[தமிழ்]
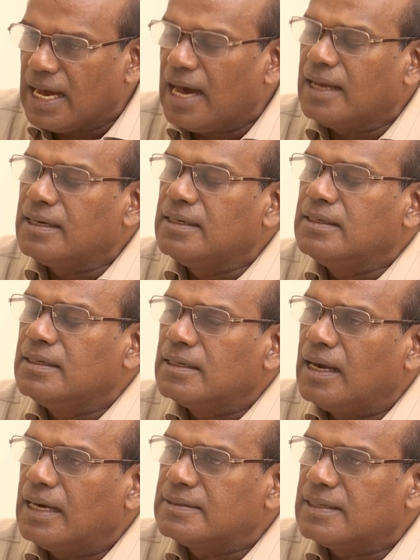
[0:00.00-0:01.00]
யார்
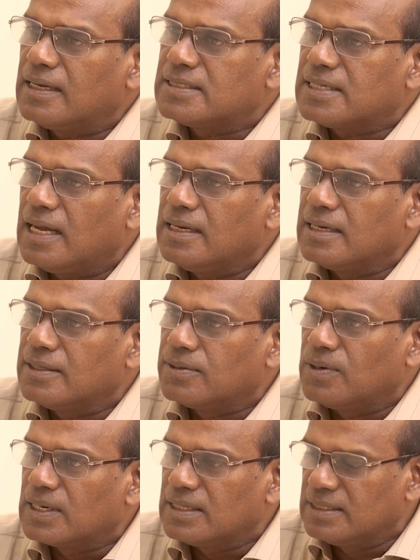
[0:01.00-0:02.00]
அடுத்தால ஸ்டாலினை
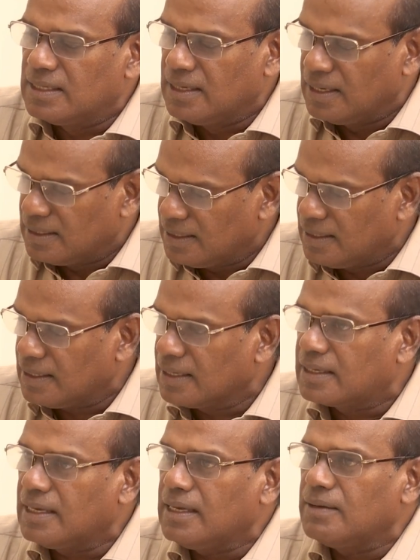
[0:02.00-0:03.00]
எதிர்கொள்கிறது
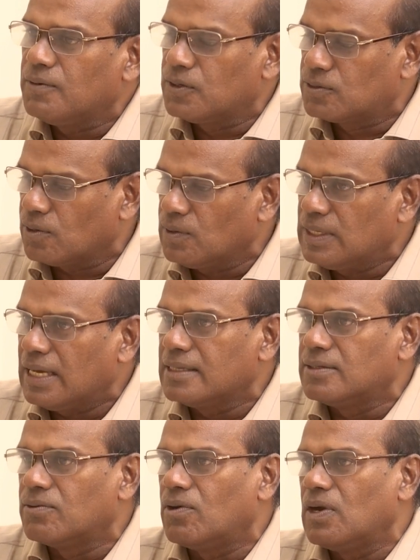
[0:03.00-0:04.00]
இன்னைக்கு ஒரு தொண்டர்
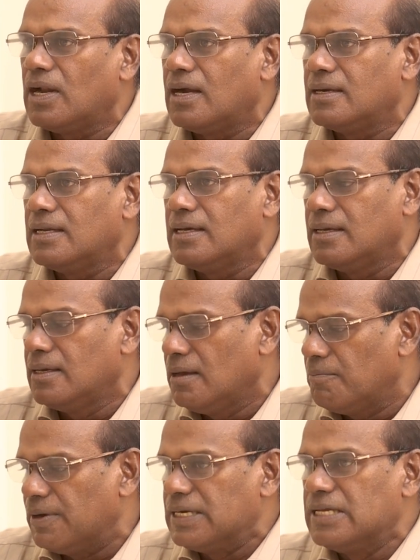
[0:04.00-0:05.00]
எதிர்கொள்ளலான்னு
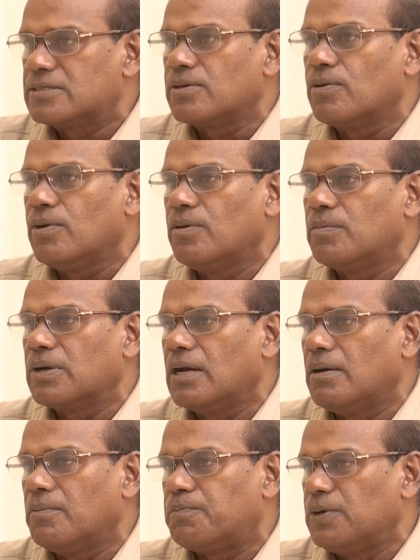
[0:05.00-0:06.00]
பன்னீர்செல்வம்
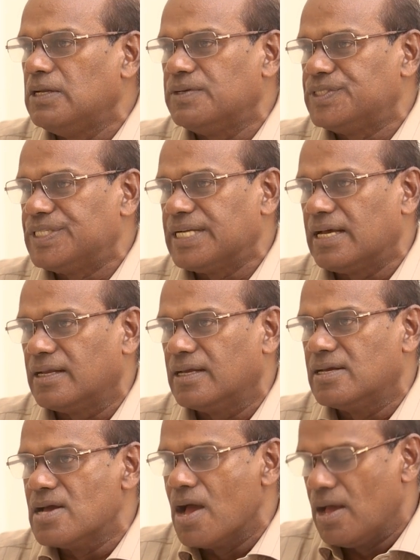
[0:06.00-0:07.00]
புள்ளி வச்சுட்டாரு
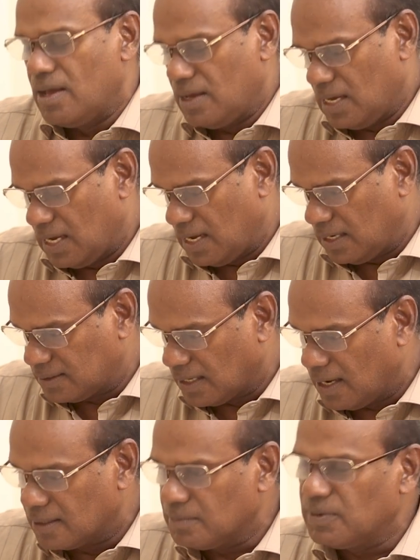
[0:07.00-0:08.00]

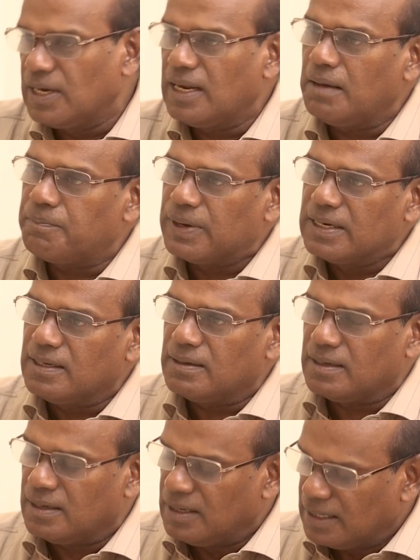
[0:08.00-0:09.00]
தானும் இல்லை பன்னி
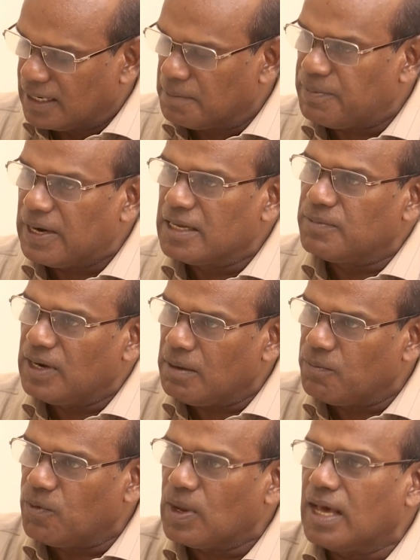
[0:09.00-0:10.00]
எடப்பாடியும் இல்லை
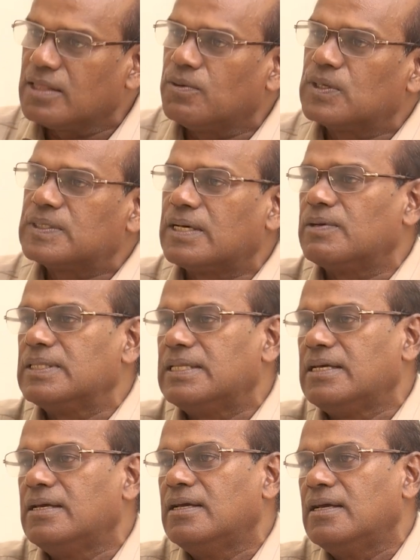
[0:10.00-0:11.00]
மூணாவது ஒருத்தர் வந்து